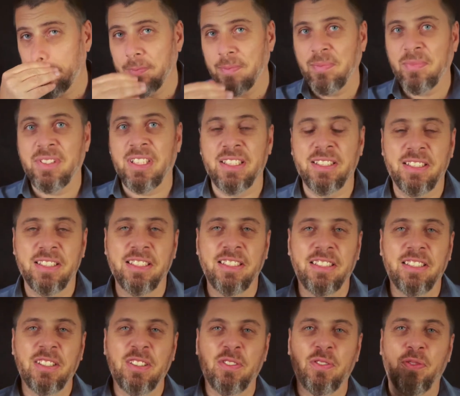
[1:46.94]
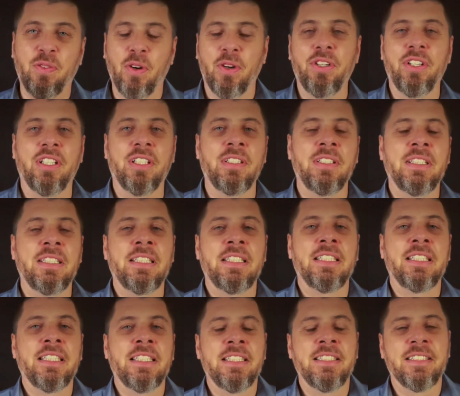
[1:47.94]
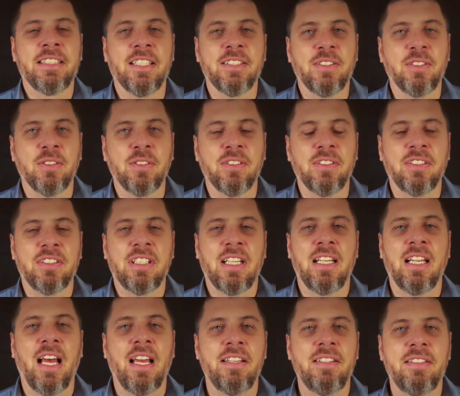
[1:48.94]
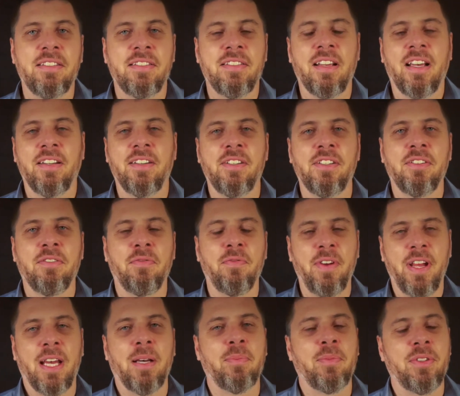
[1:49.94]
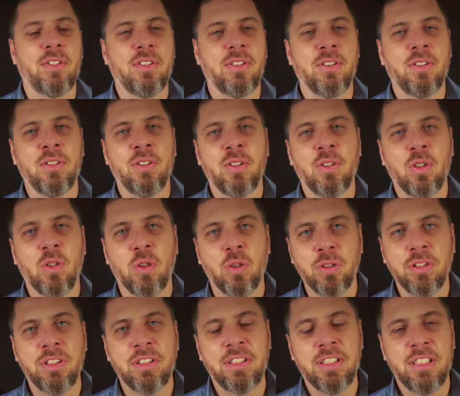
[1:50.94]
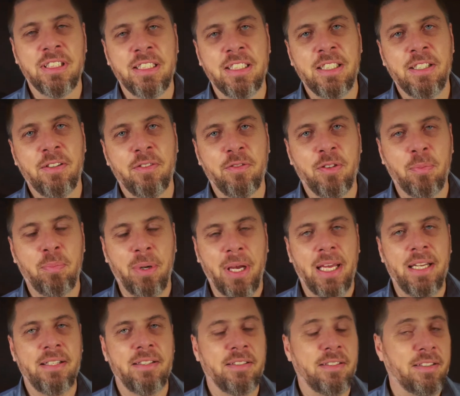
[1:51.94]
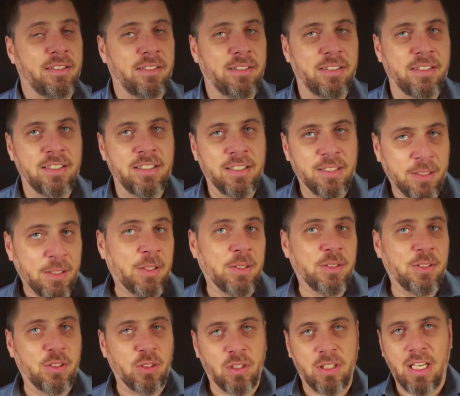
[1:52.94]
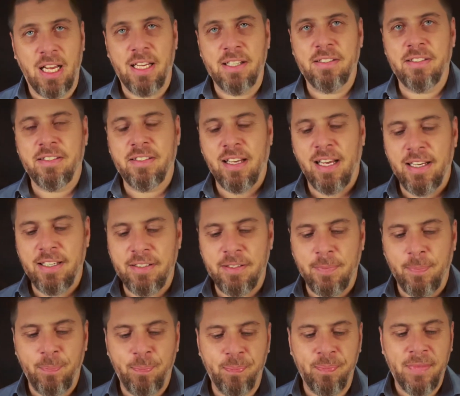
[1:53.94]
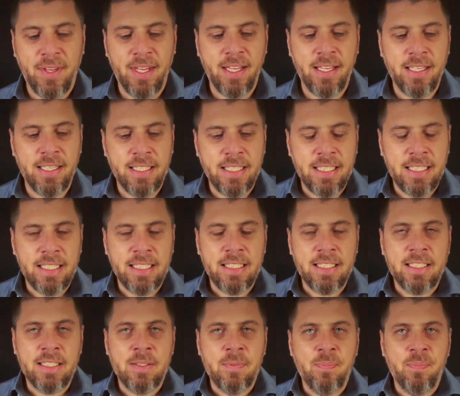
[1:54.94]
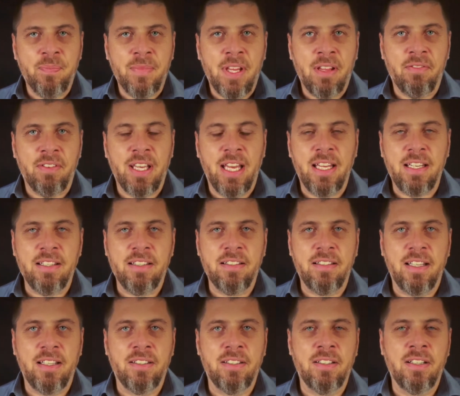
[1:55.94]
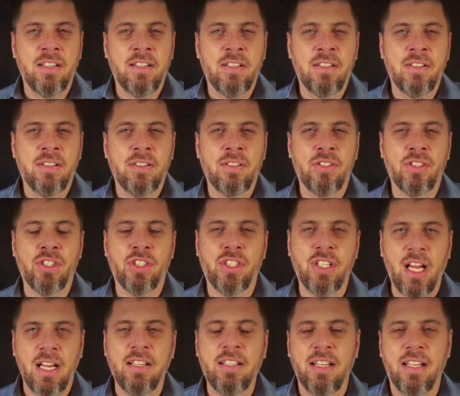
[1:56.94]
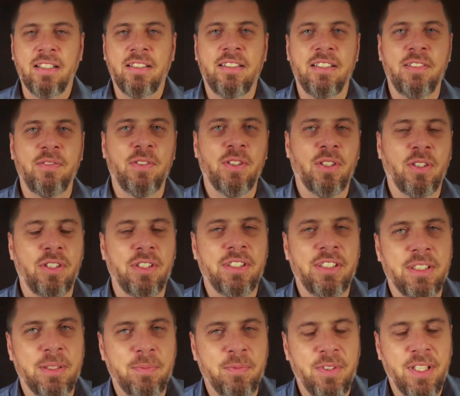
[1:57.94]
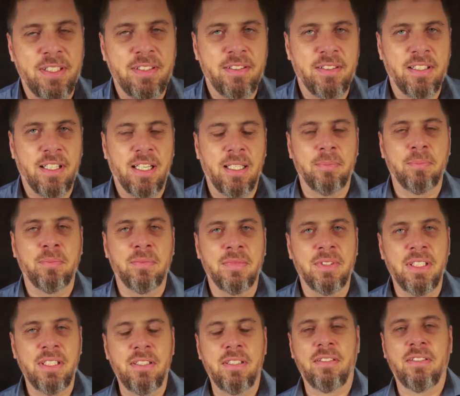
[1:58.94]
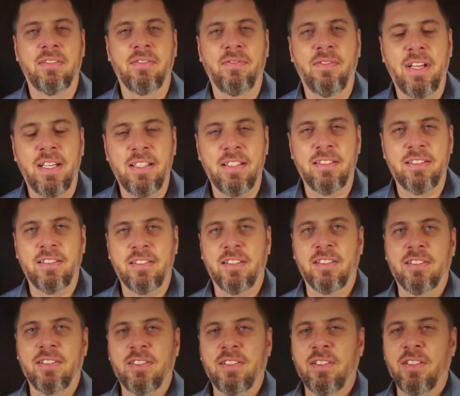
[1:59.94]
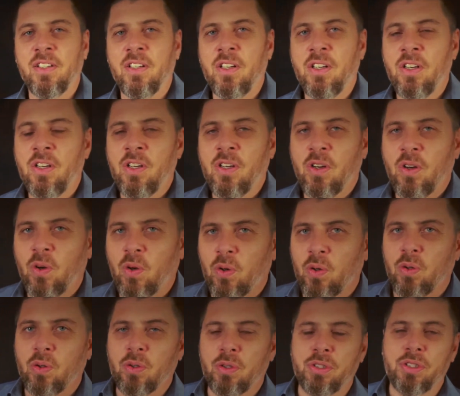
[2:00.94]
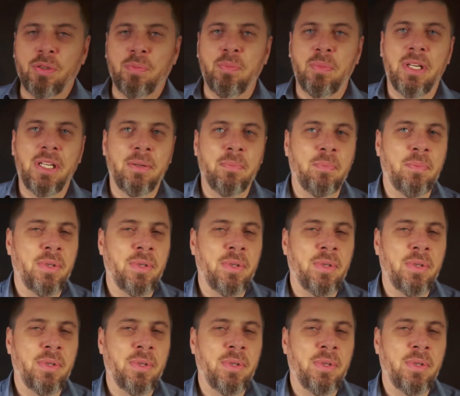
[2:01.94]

das ist das Feuer, das uns gleichzeitig wärmt und verbrennt. Zur gleichen Zeit. Wir hätten den Standard, den wir heute im Westen haben, nicht, wenn es das orange Mem